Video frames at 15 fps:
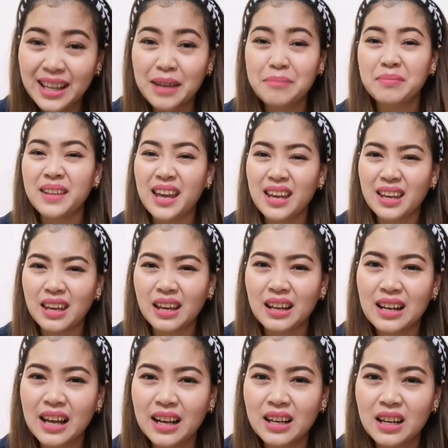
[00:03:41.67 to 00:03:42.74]
I'm
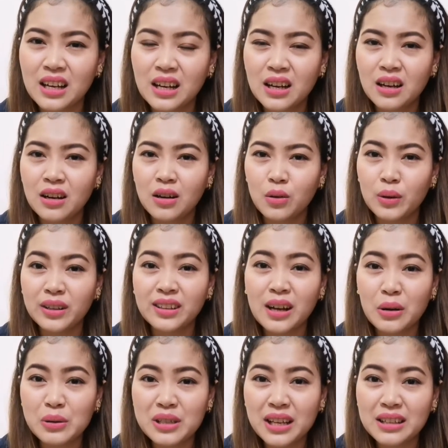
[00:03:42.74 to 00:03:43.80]
taking like
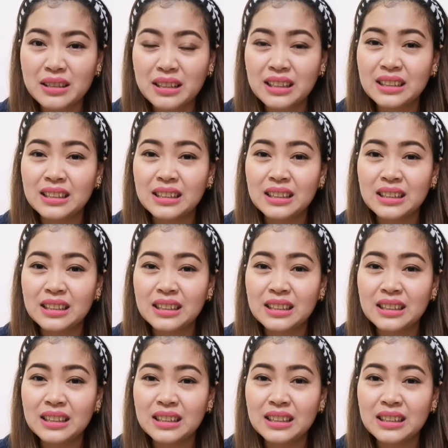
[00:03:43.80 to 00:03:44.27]
1,000